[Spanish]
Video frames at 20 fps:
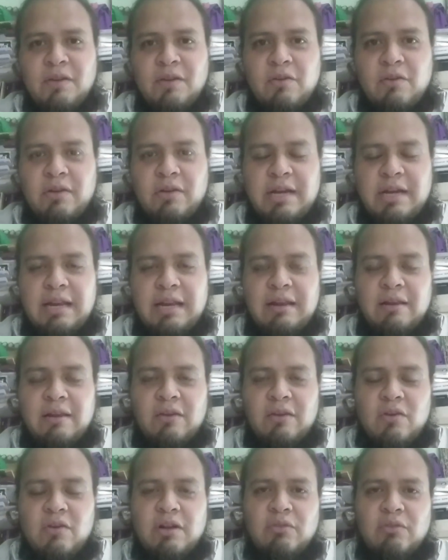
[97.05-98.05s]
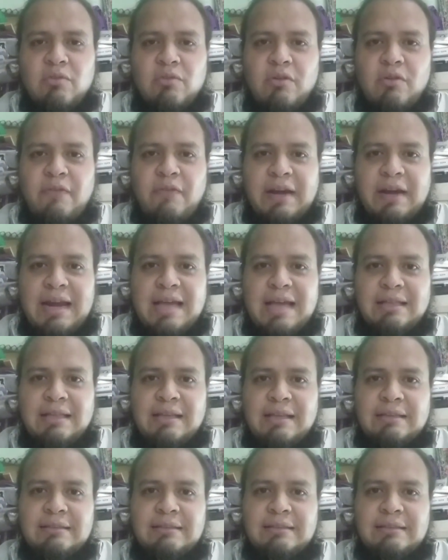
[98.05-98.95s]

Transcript: con el, con el dúo Fernández.